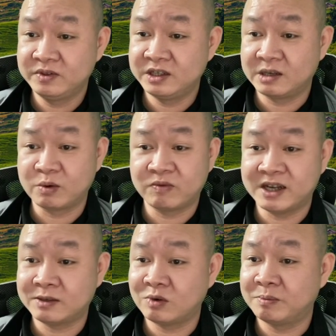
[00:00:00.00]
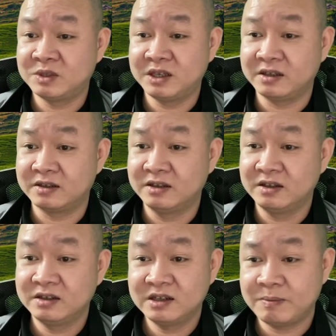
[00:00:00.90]
Chỉ cần một vài dòng lập trình
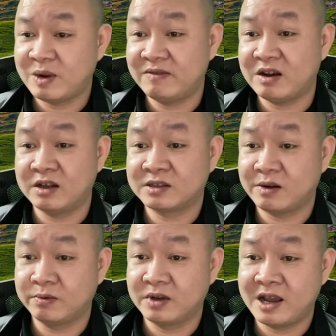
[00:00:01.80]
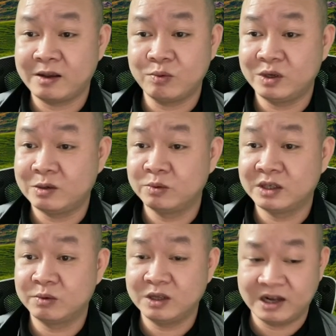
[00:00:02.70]
cứ apply vào là xong. Ai có quyền công
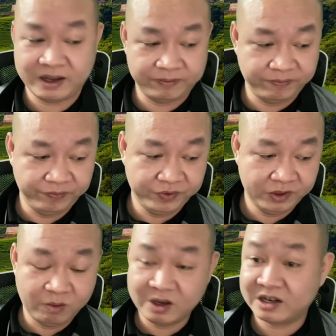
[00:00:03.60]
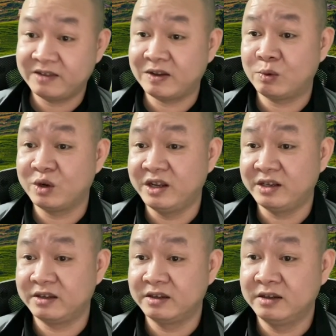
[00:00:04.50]
dân có thể làm. Không cần các anh phải quyết định,